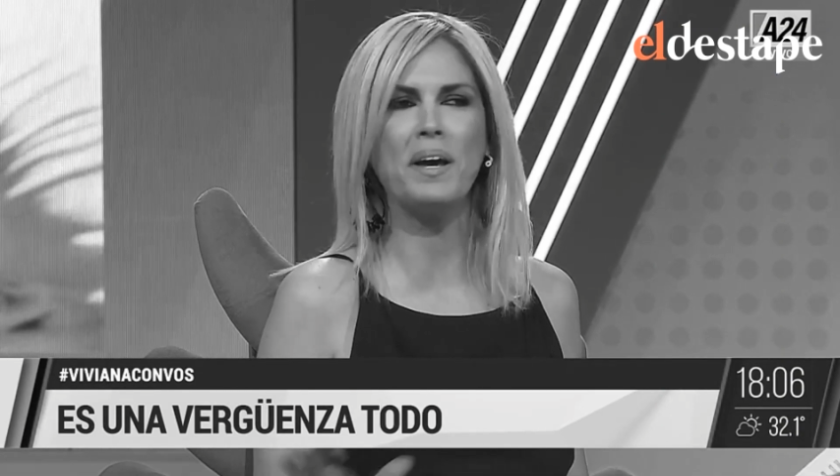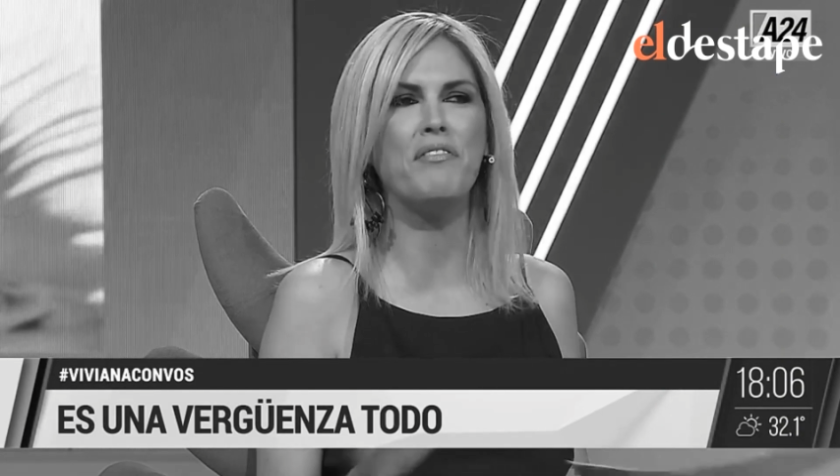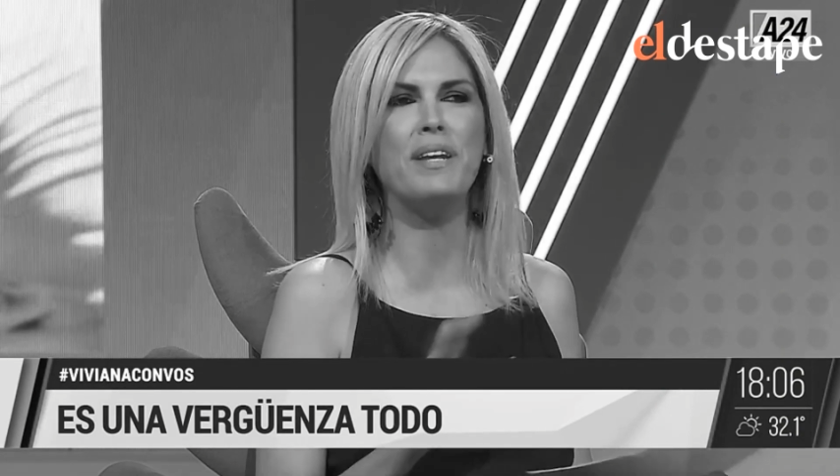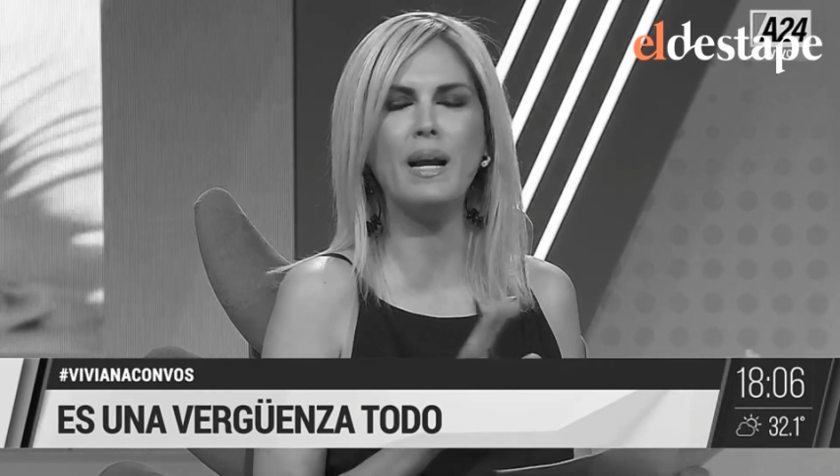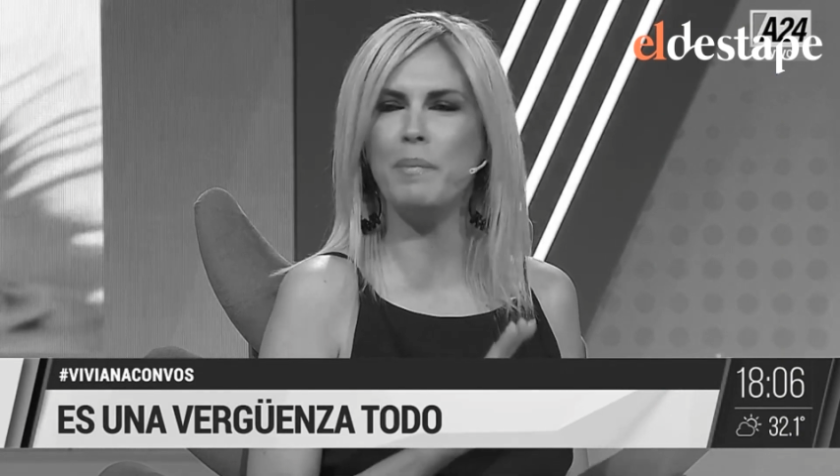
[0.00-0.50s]
que
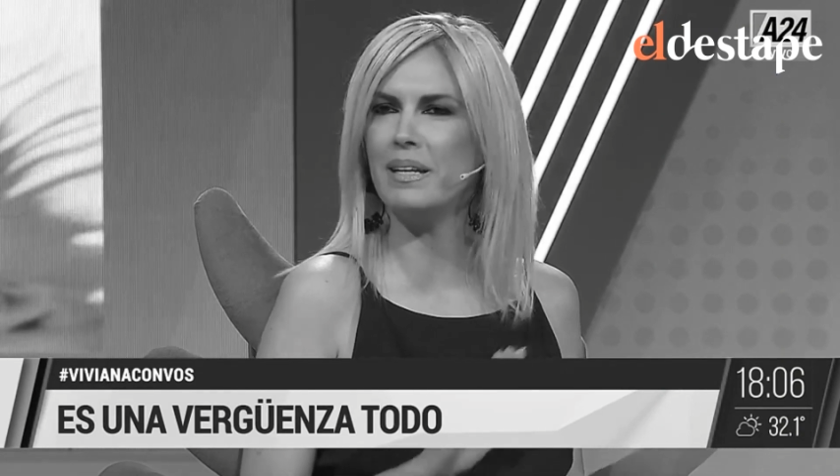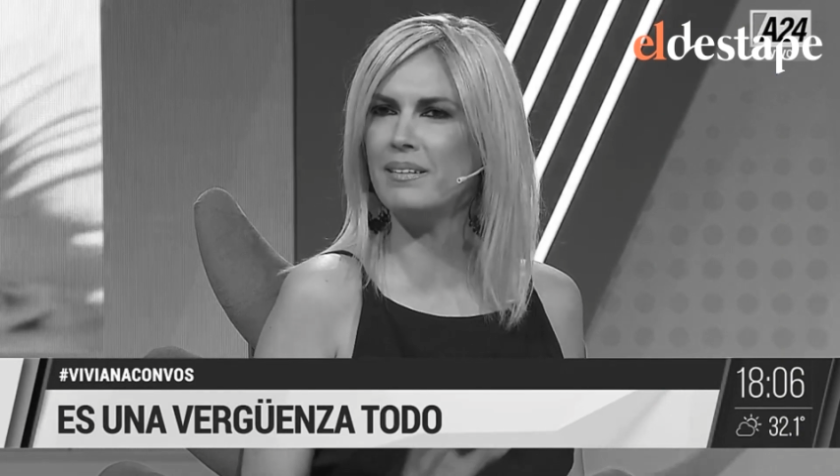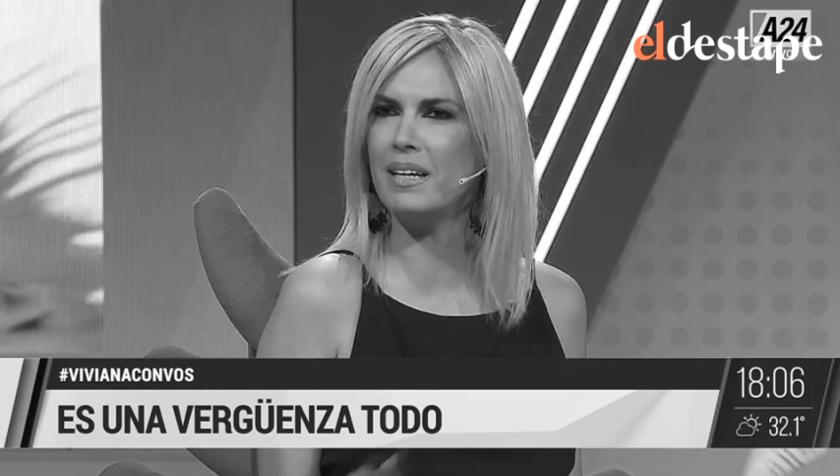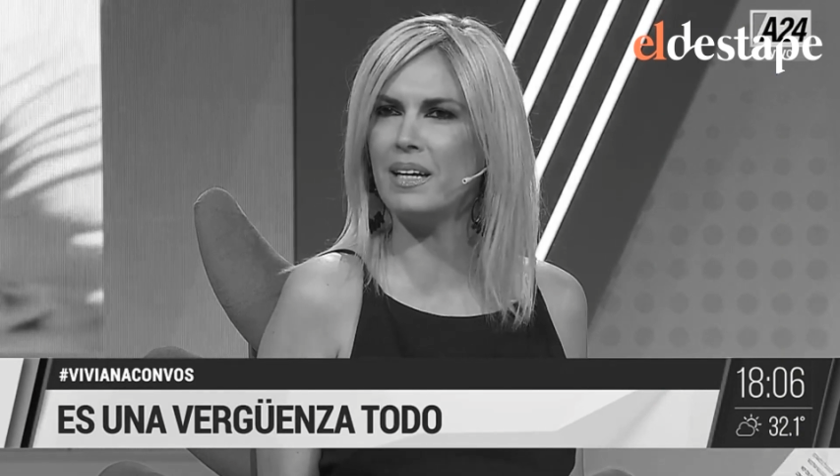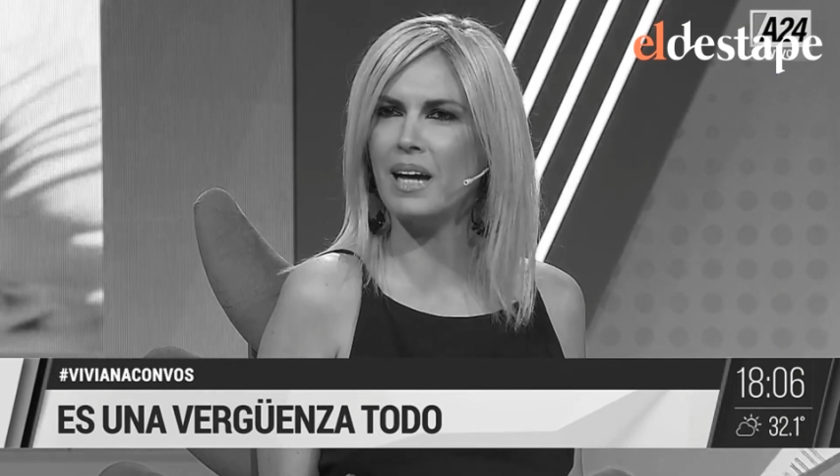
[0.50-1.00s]

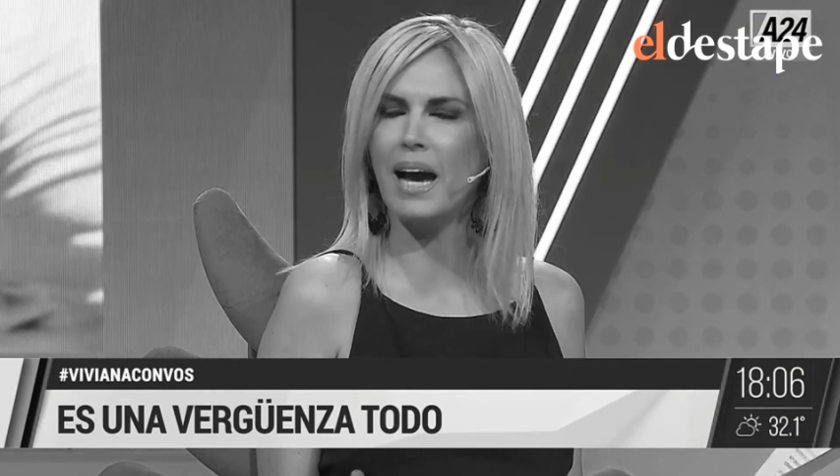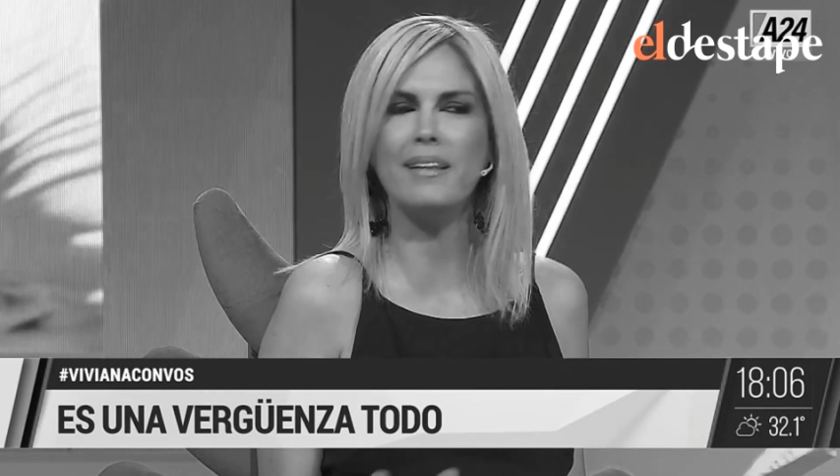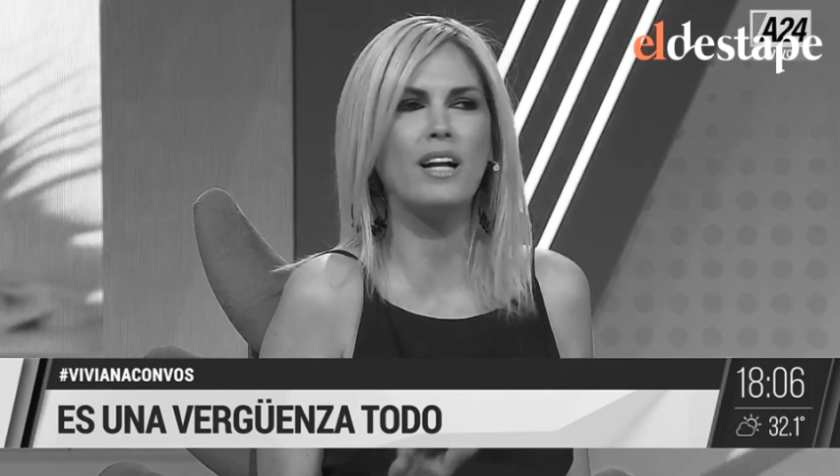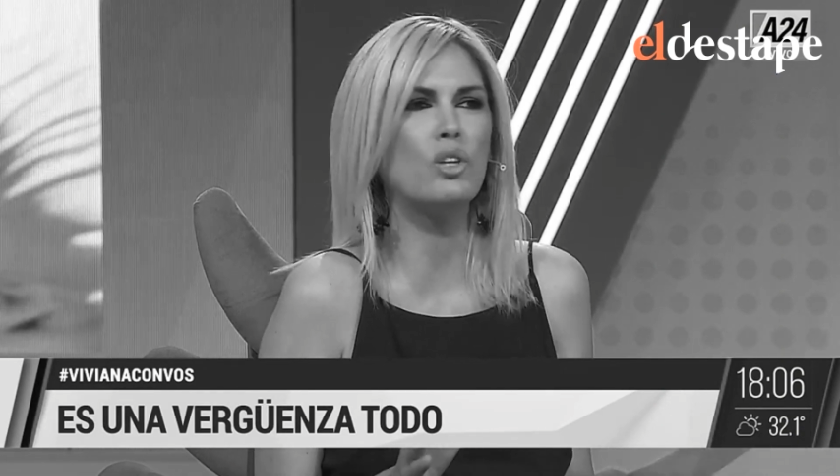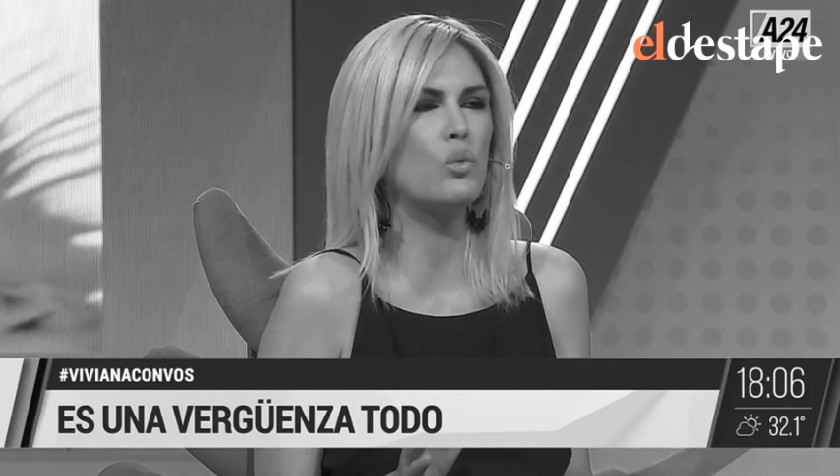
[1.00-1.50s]
finalmente a
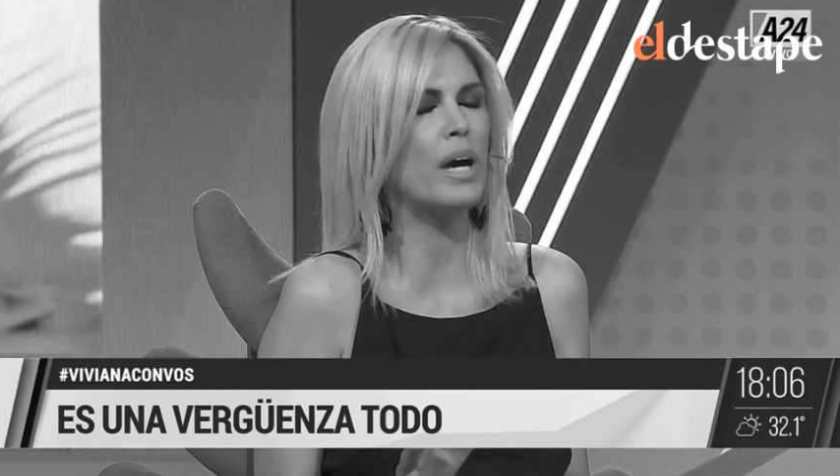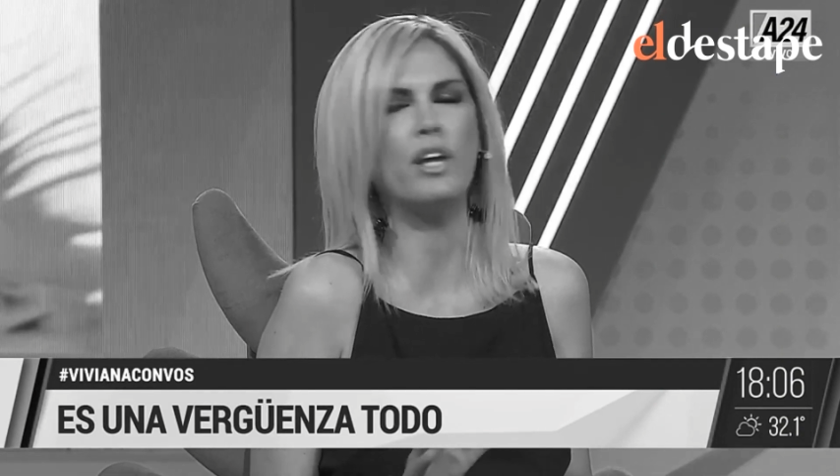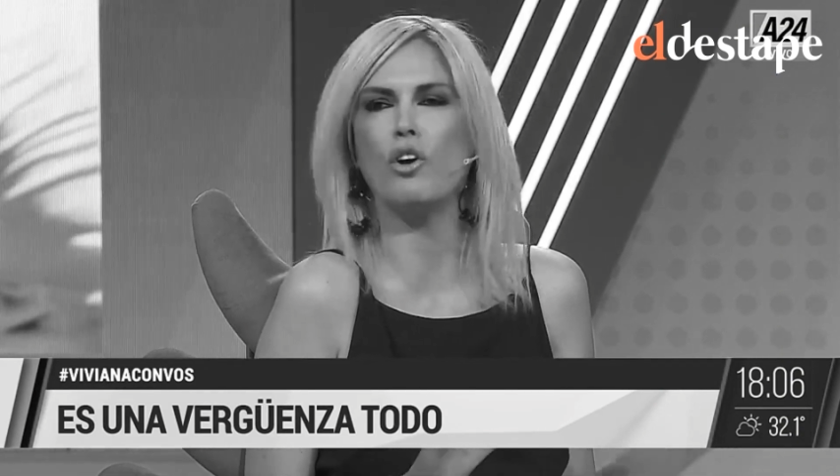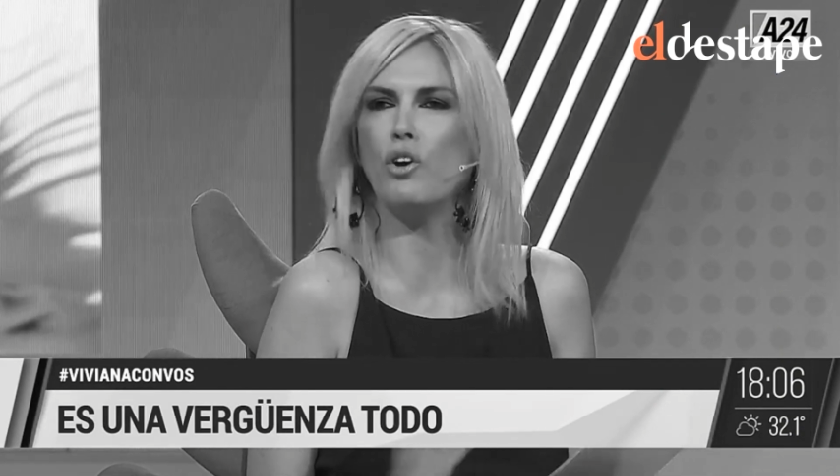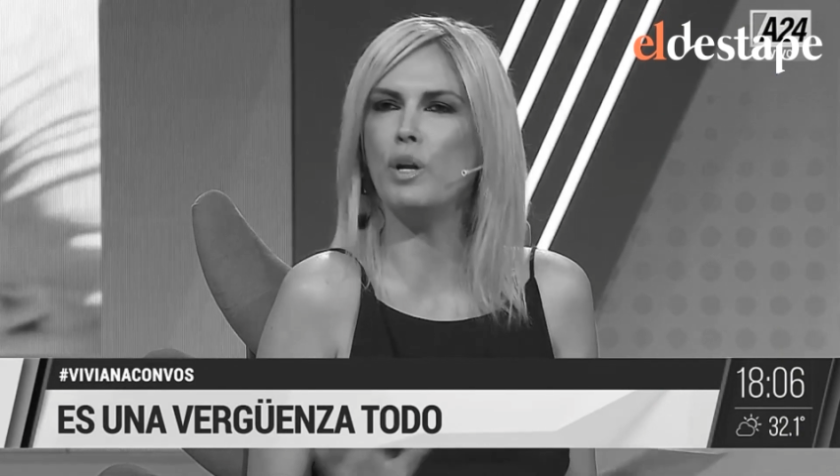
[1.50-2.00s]
esta altura
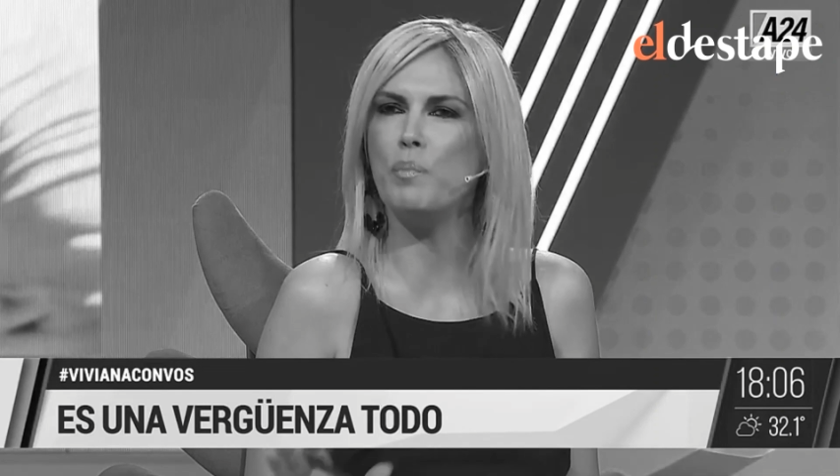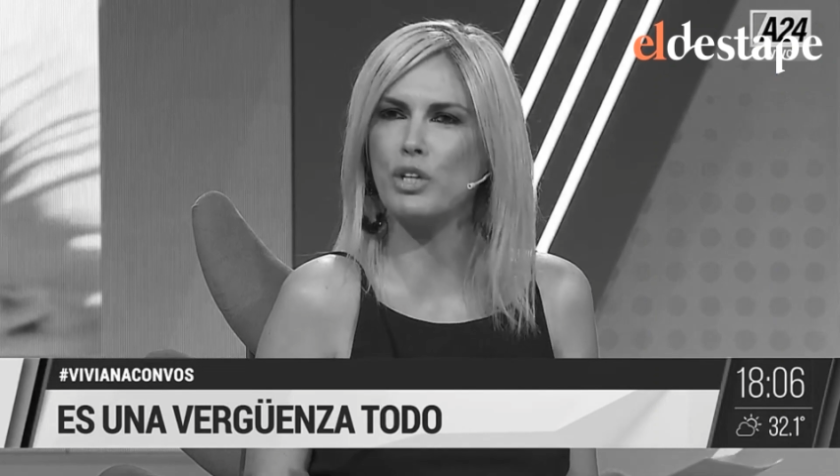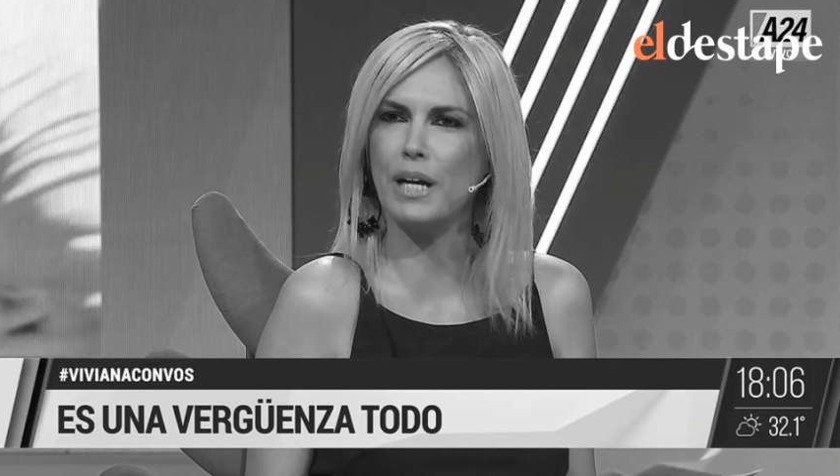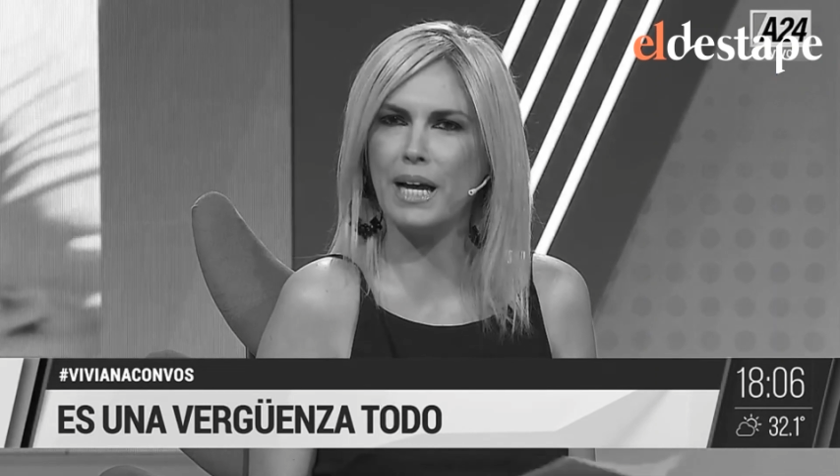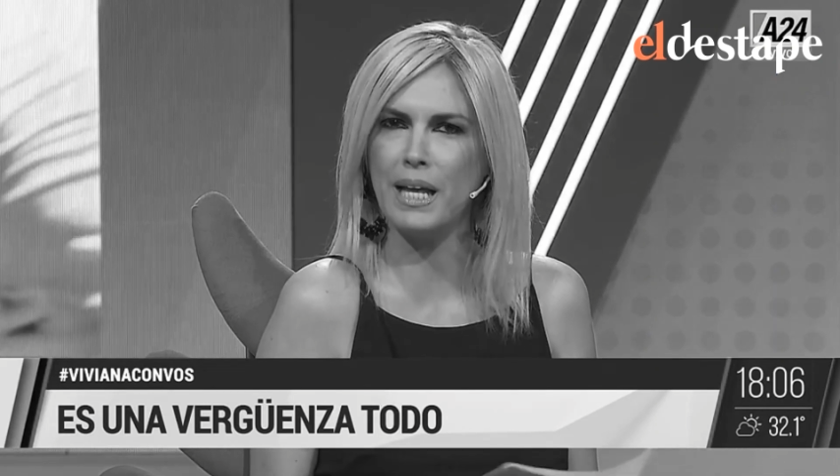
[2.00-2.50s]
creo que no le
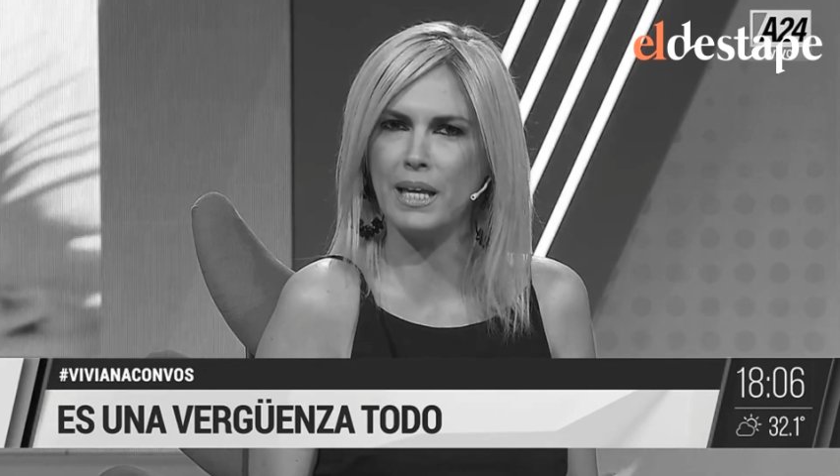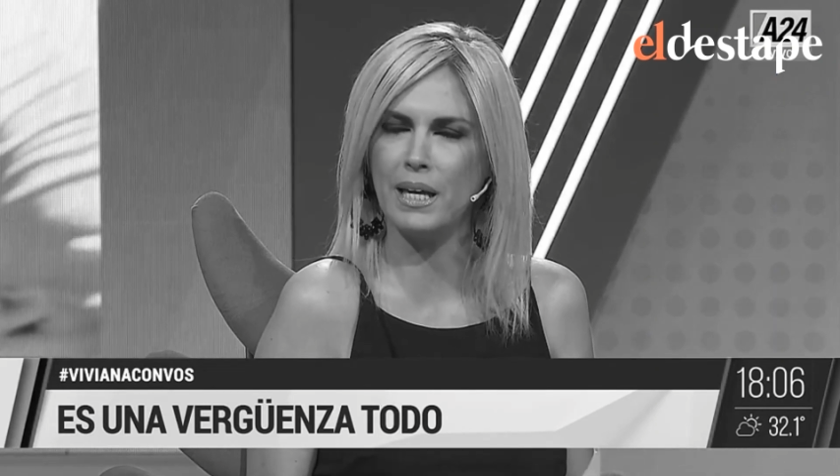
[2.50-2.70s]
importa a nadie.